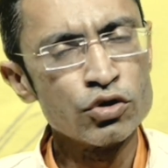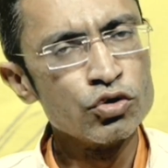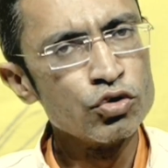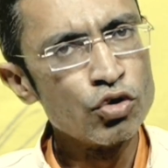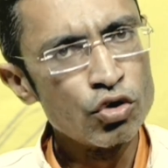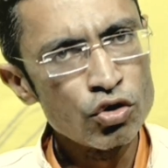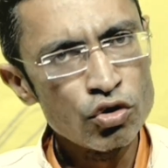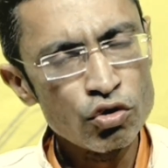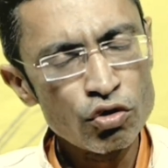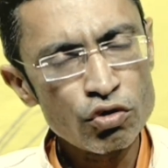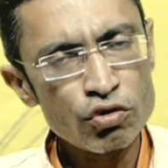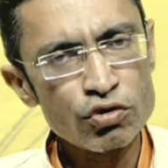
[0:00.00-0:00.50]

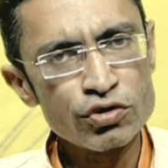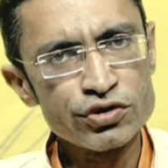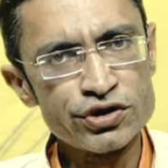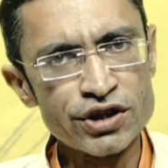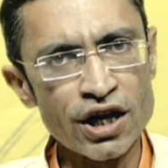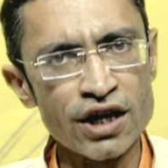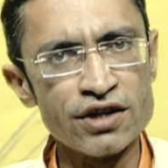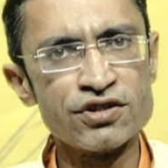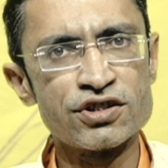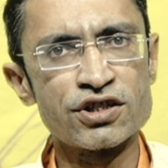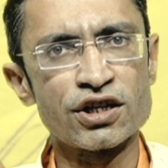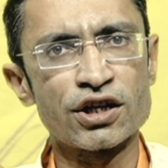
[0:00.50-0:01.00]
दोनों को
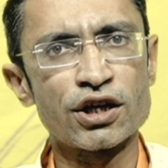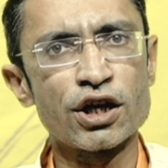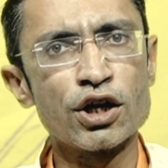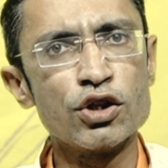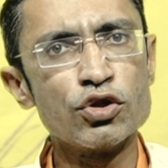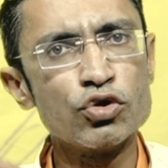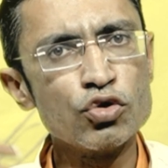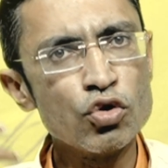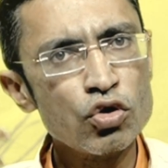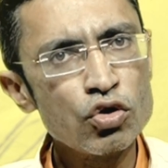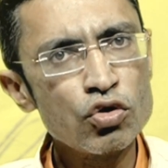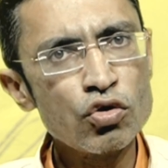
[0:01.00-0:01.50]
जान सके
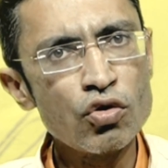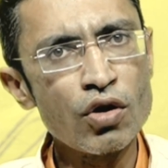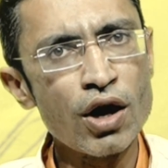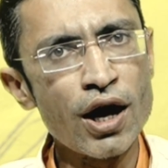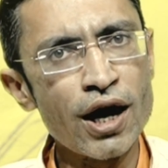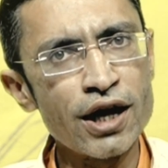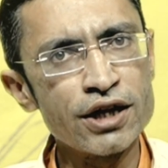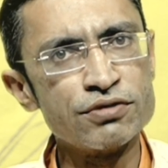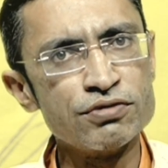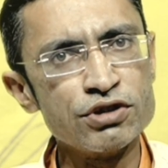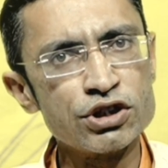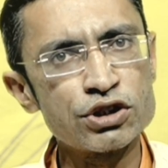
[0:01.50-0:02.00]
दोनों
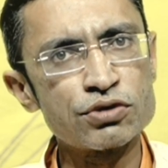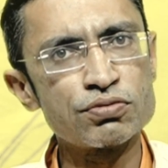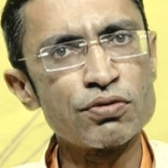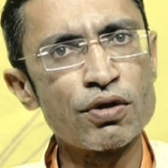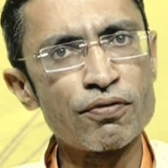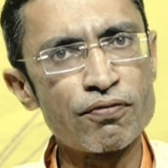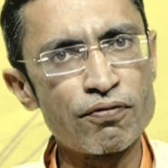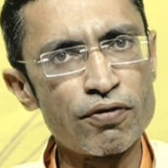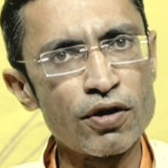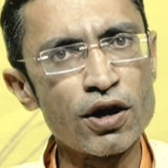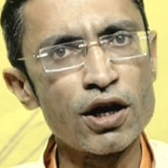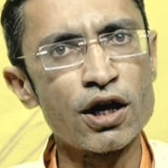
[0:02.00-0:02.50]
आज विश्व
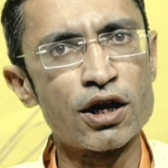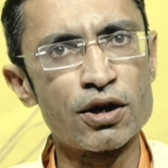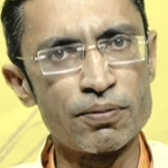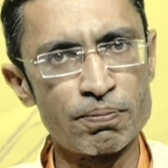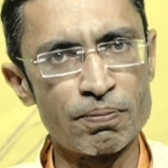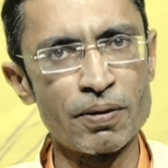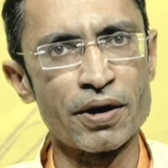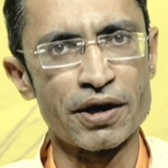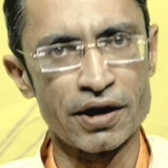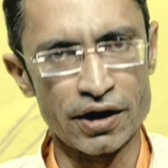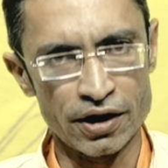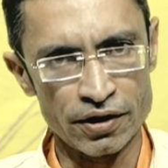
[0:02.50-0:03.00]
फलक
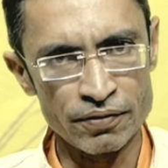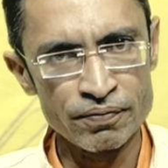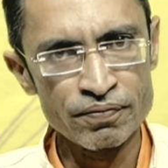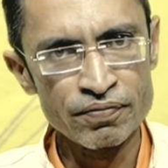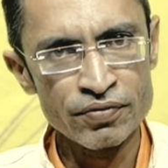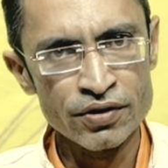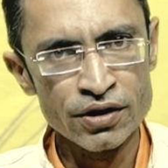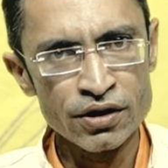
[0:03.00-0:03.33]
पर है